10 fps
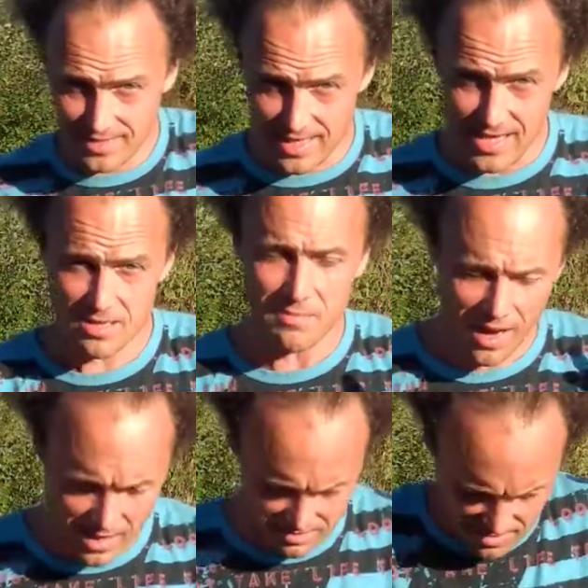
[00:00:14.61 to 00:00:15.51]
ich
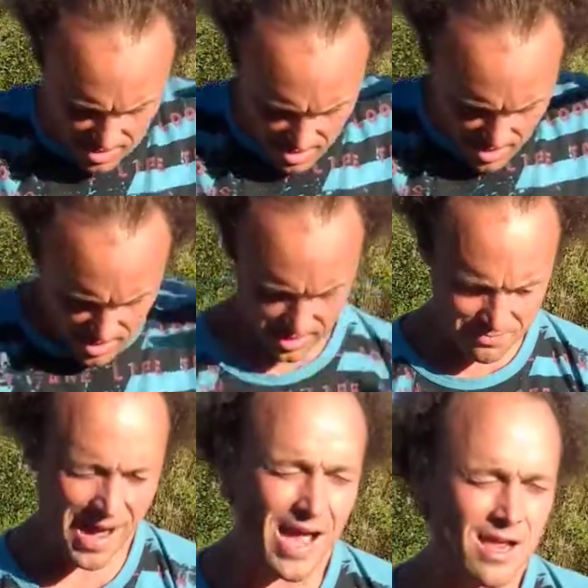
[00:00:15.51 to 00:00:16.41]
mein, ich
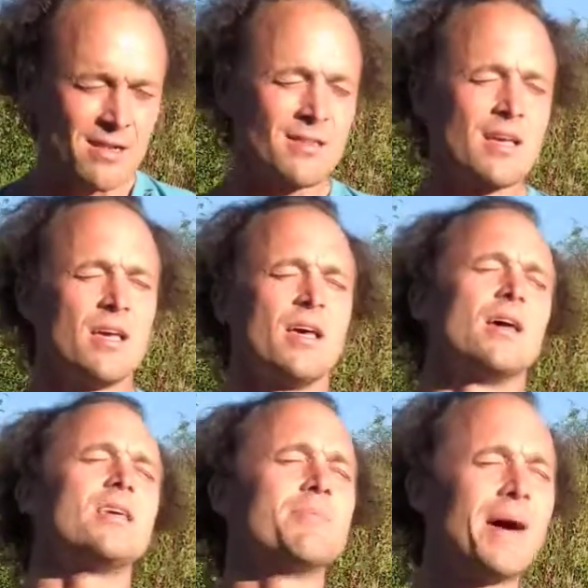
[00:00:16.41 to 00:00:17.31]
mein,
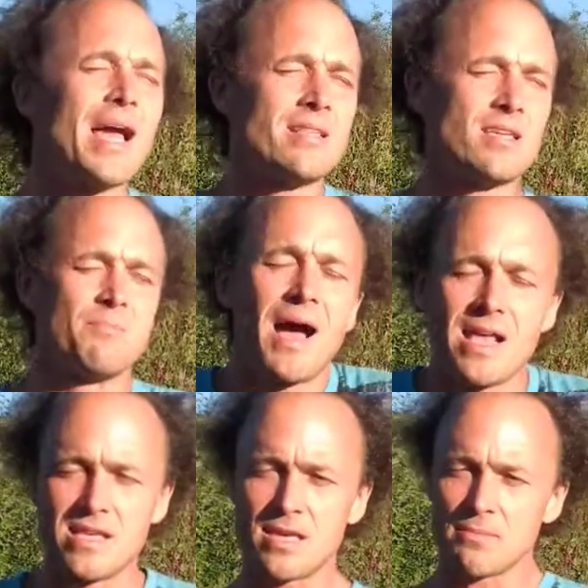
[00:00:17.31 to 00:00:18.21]
ich mein, ich
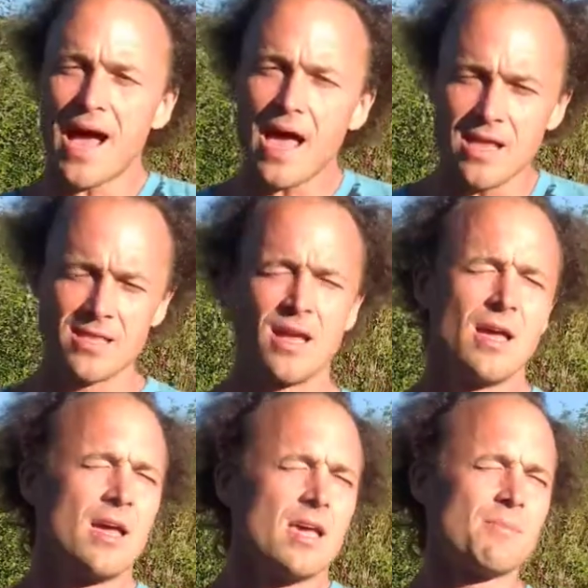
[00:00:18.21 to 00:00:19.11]
mein, ich mein,
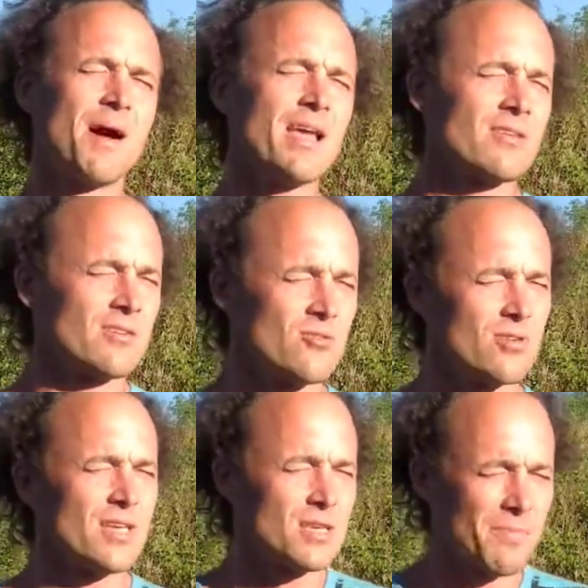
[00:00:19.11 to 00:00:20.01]
ich mein ja
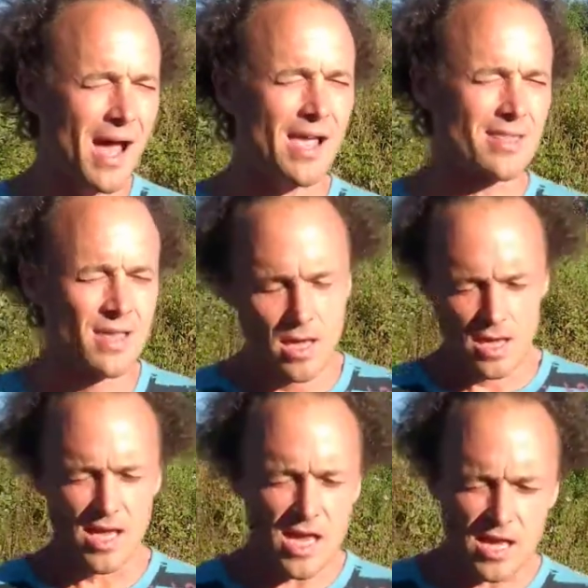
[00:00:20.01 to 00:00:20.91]
nur, ich mein,
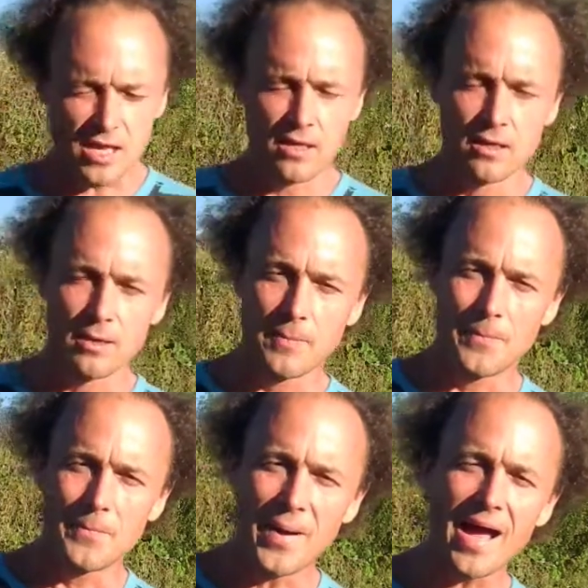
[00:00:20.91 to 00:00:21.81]
ich
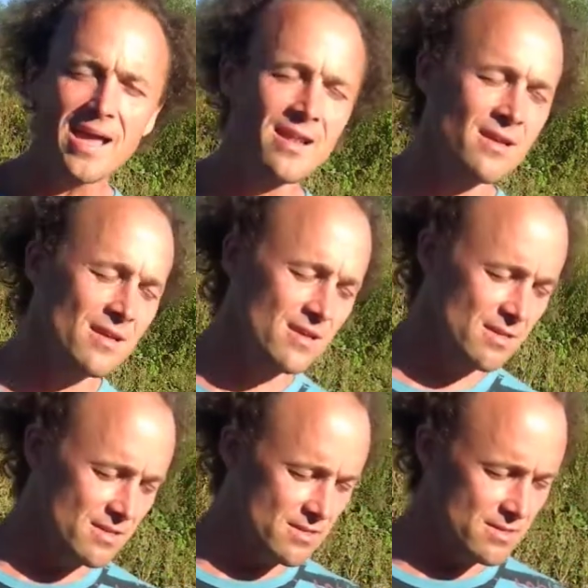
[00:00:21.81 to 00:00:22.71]
meine
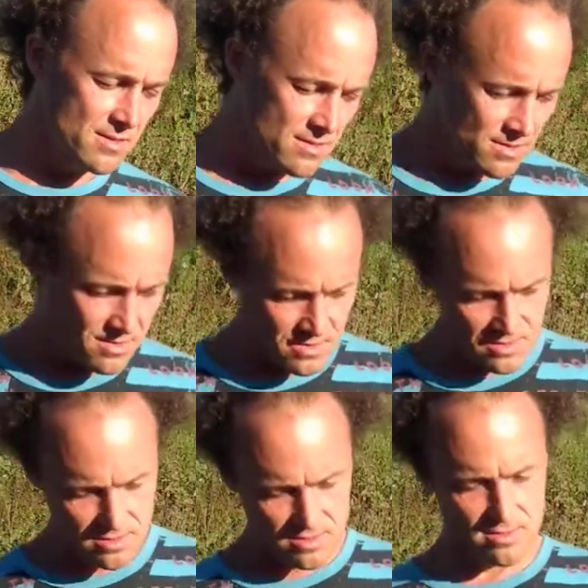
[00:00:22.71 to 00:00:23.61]

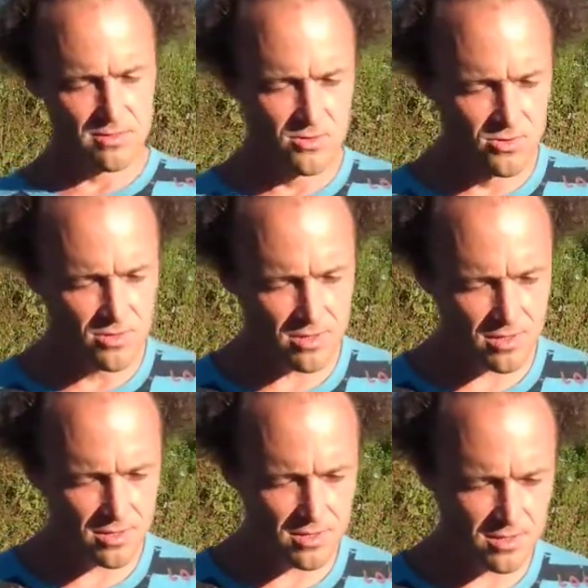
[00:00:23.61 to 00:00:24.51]

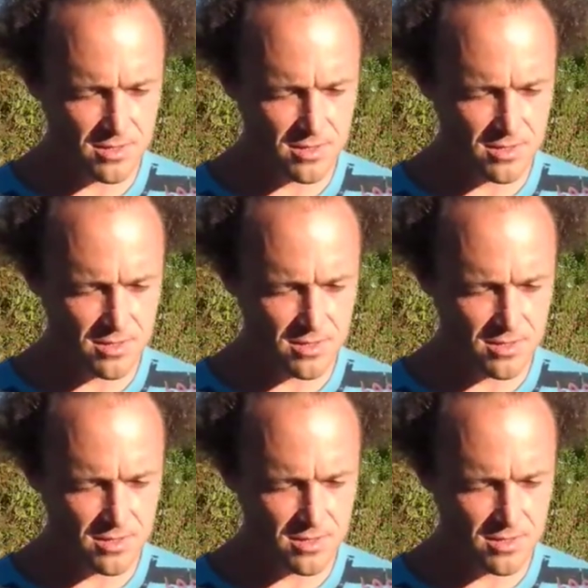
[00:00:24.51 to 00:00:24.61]
nur,